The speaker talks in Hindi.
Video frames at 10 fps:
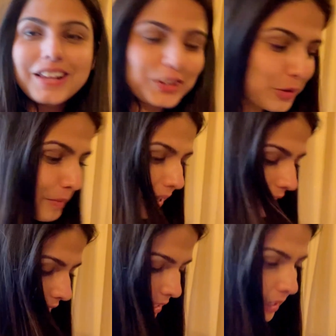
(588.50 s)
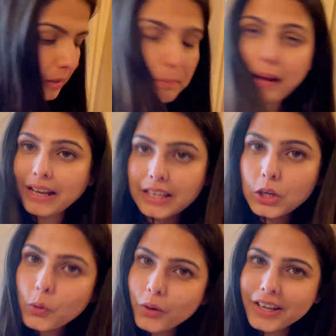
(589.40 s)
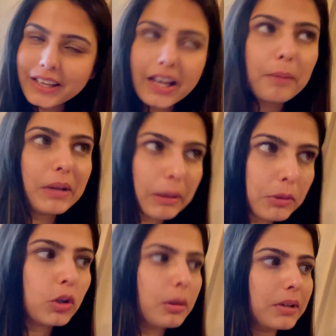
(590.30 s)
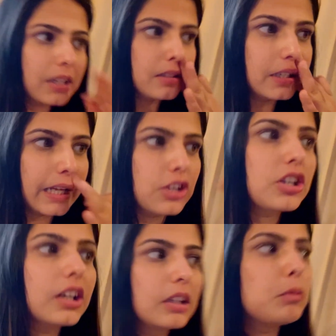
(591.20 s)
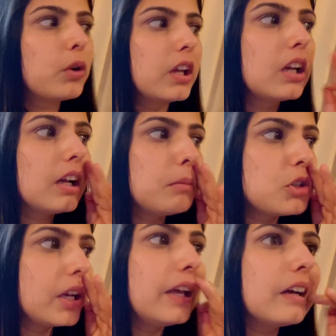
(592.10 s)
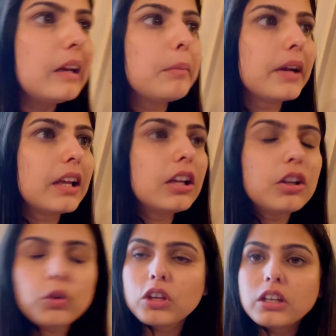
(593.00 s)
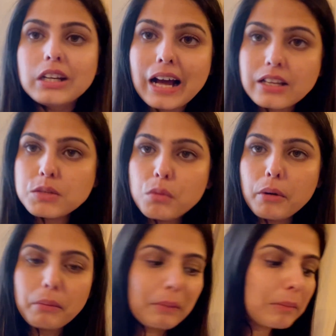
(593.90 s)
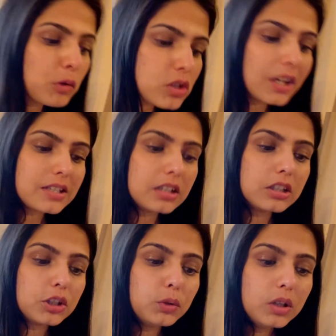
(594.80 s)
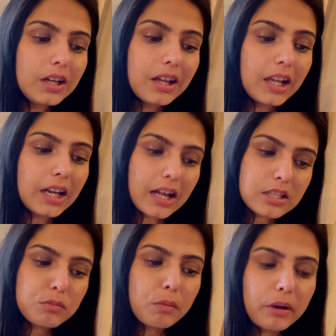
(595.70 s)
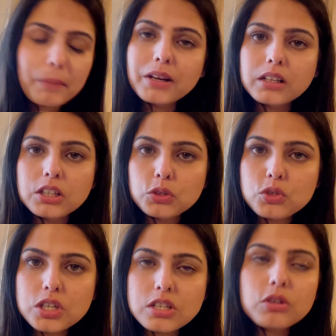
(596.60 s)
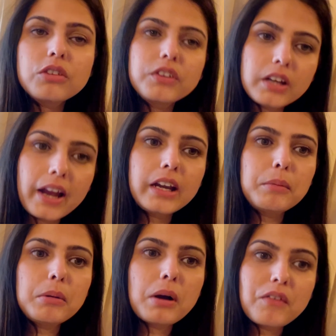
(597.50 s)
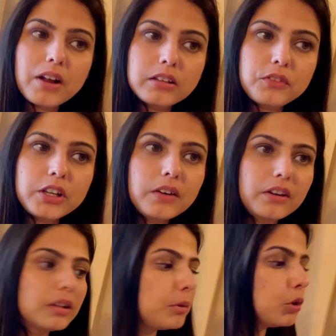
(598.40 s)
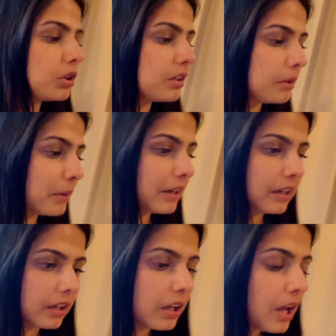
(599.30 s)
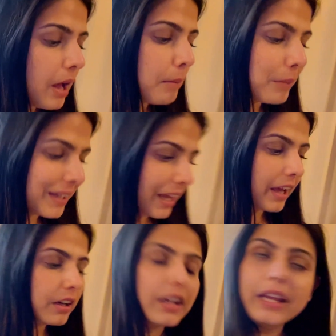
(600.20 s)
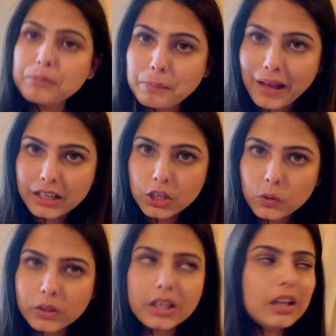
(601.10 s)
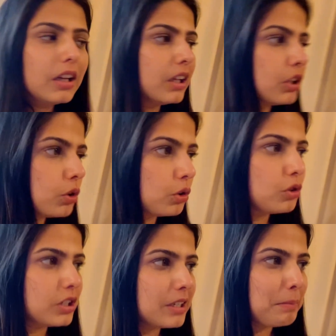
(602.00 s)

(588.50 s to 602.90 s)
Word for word: तो मैं कह रही थी पैकिंग हो गई है अब ये भी थोड़ा मेरा टेंशन खत्म हो गई कि कल मुझे नहीं करनी पड़ेगी क्योंकि लास्ट मोमेंट पे मैं मोस्टली ऐसे करती हूँ लास्ट मोमेंट पे रख देती हूँ चीज़ें और फिर एंड में हवड़ा दबड़ी हवड़ा दबड़ी हो जाती है मेरे लिए बट खैर ये भी पैकिंग हो गई दोनों चीज़ें